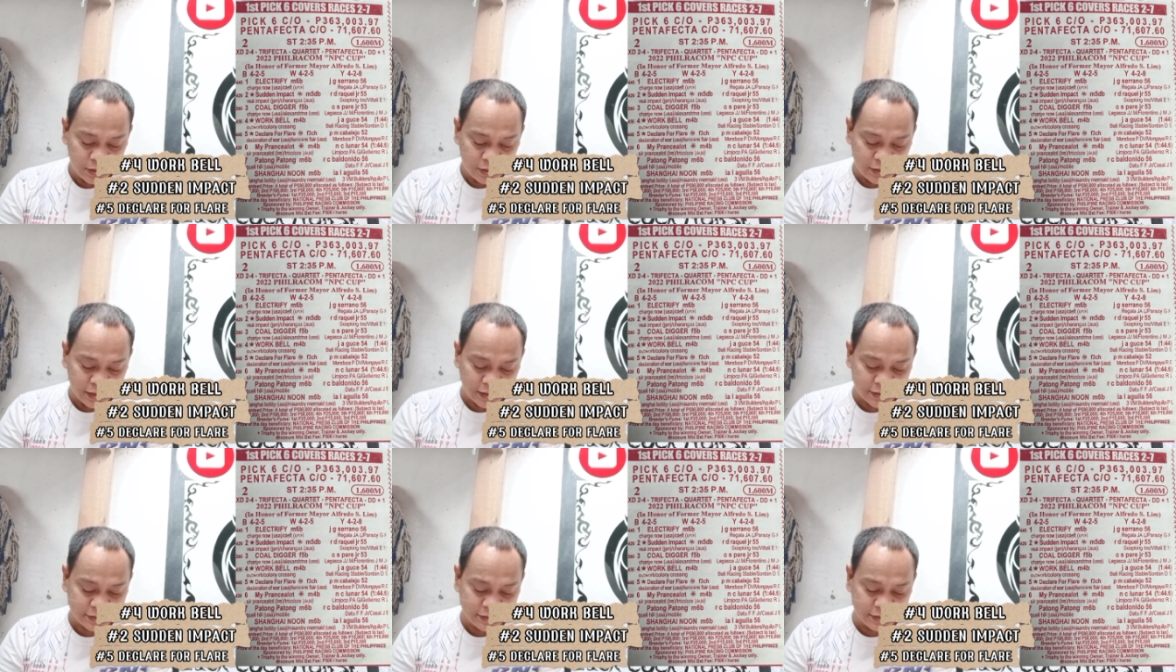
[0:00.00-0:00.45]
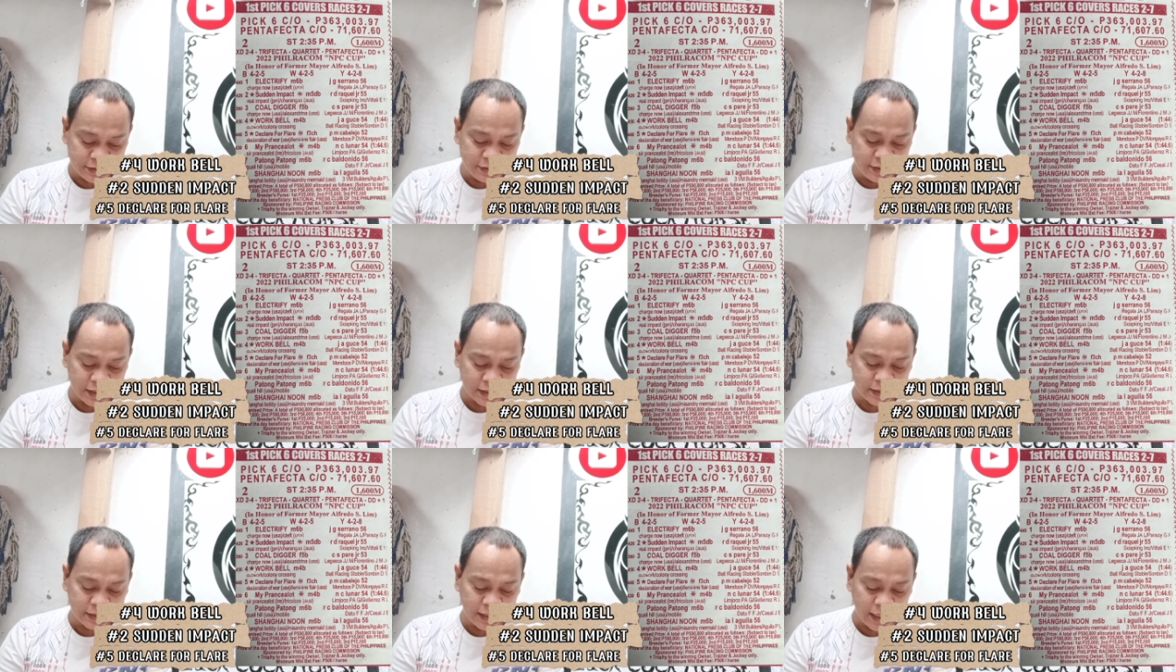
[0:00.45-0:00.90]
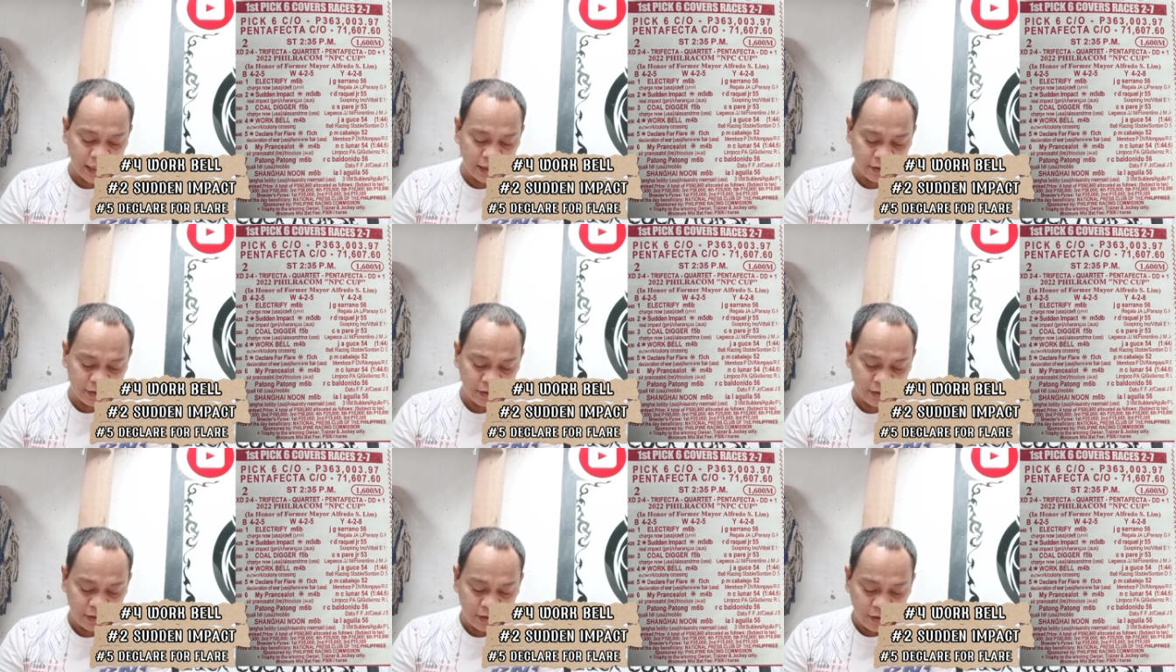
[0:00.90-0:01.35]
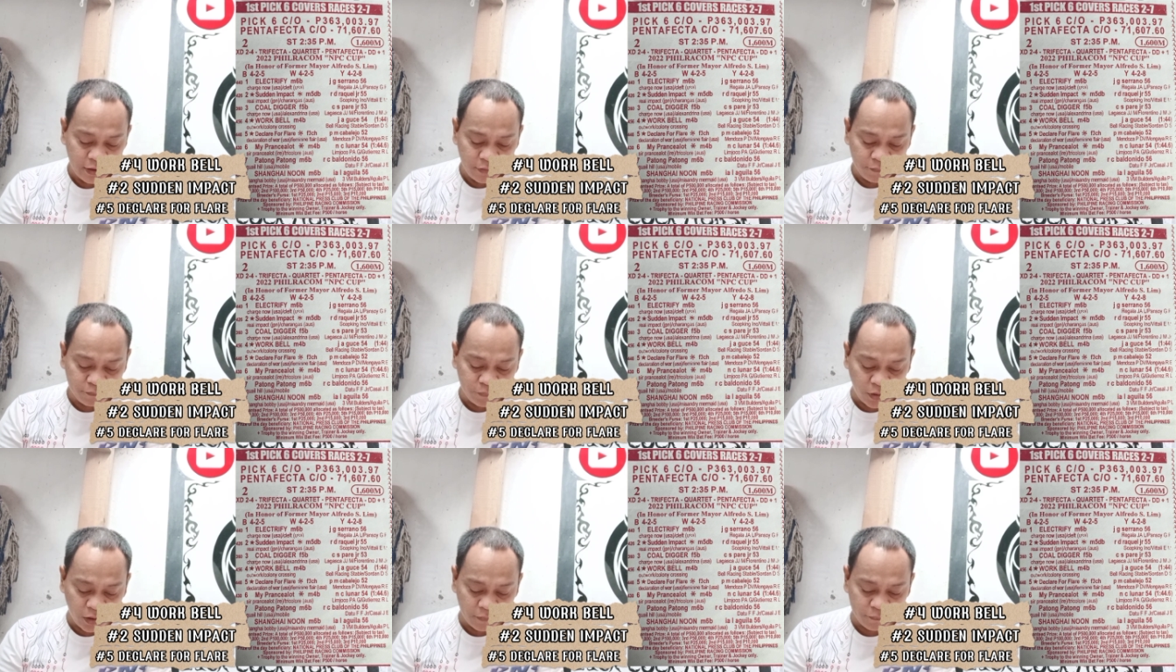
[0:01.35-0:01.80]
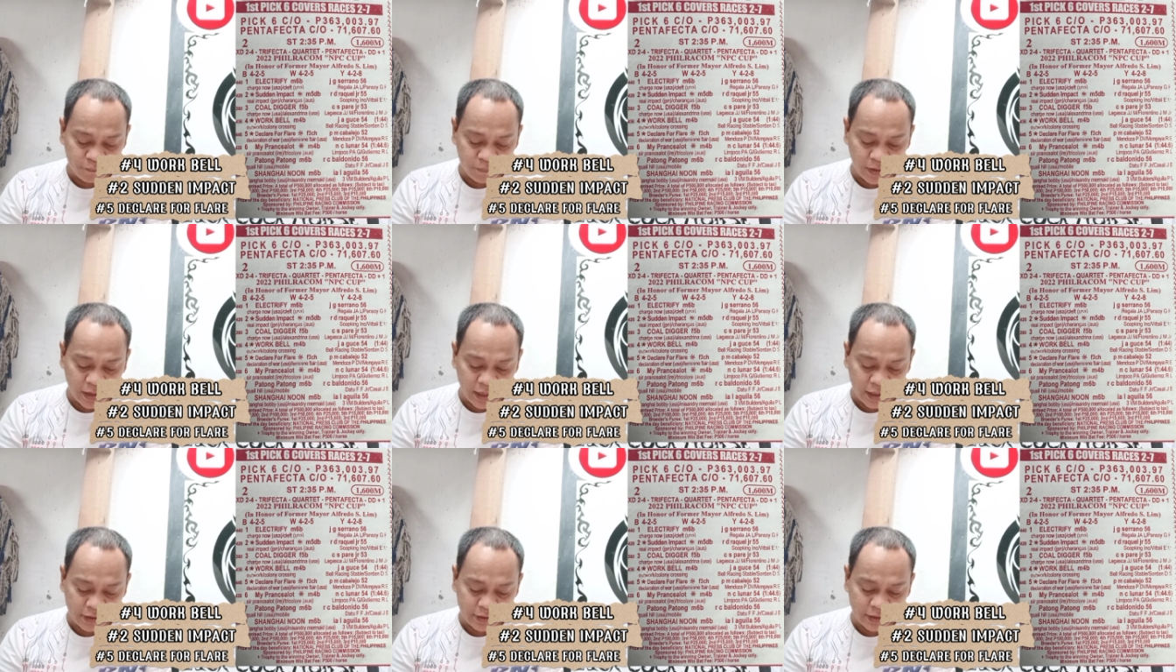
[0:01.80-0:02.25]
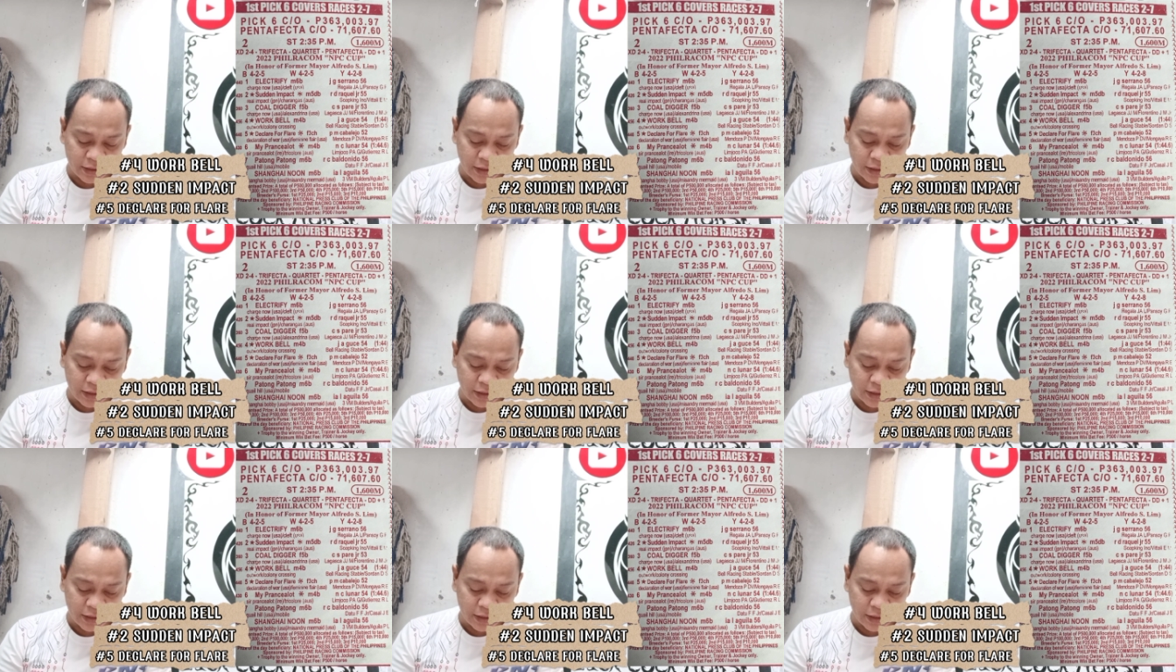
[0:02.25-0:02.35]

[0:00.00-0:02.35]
na si Declare for Flair.